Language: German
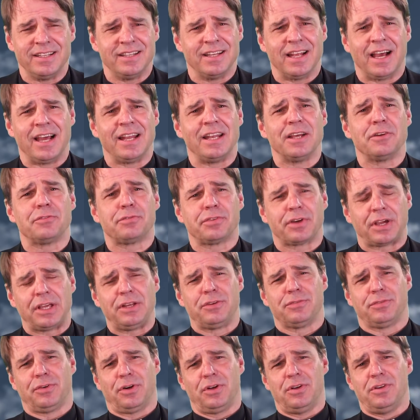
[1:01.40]
in einer
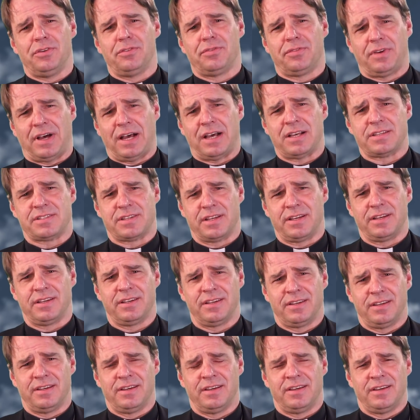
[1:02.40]
friedvollen Phase.
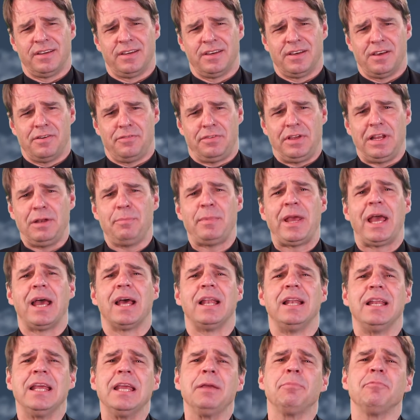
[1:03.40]
Vielmehr
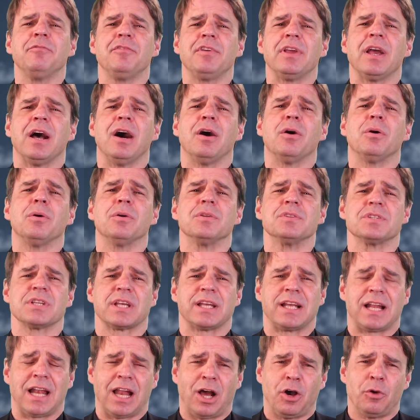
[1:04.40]
erleben wir auch
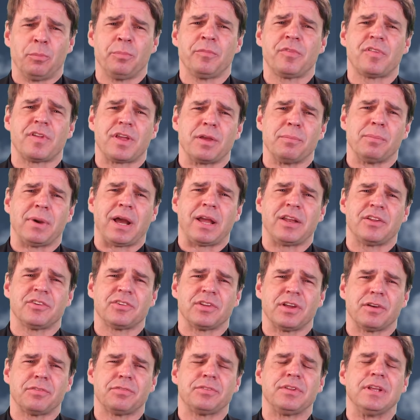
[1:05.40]
unsere
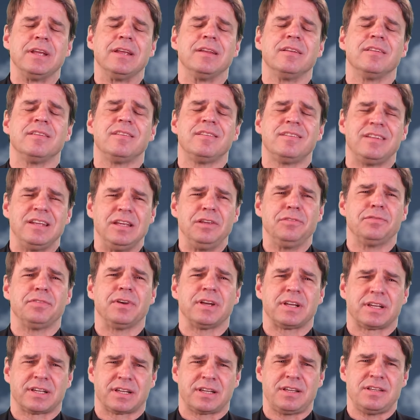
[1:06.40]
Glaubensgemeinschaft in
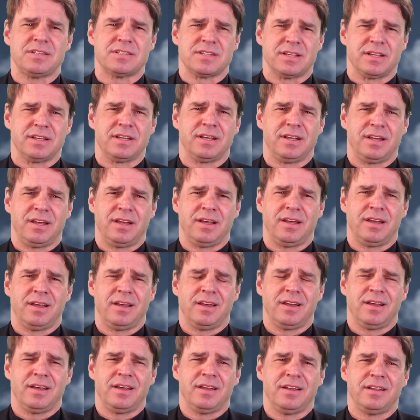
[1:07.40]
tiefer Krise.
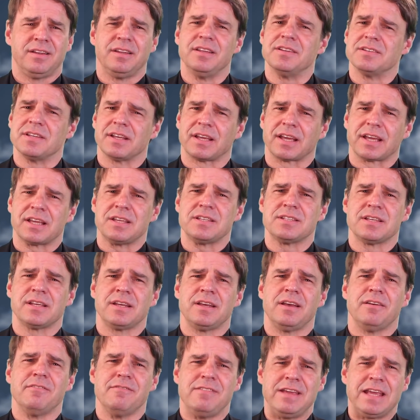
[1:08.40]
Diese
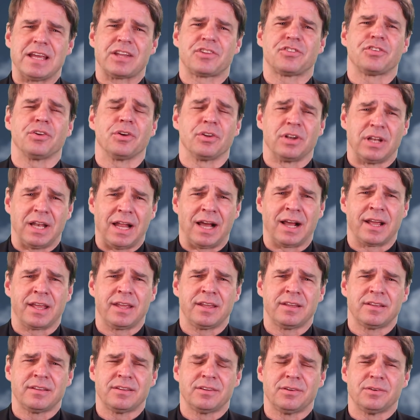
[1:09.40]
Krise währt schon
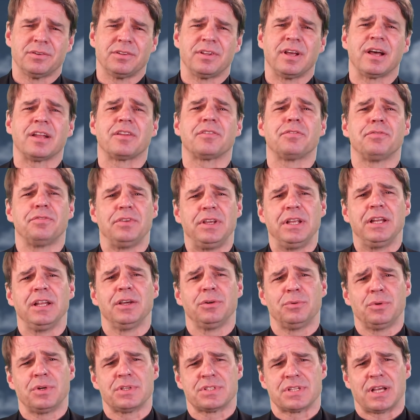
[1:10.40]
lange und hat
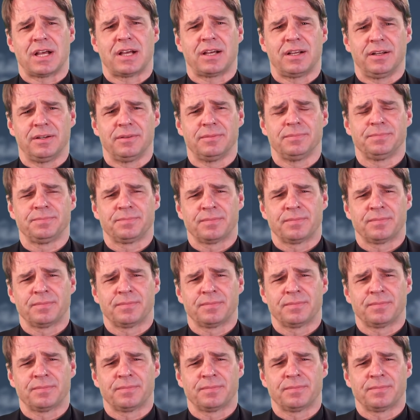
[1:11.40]
viele Ursachen.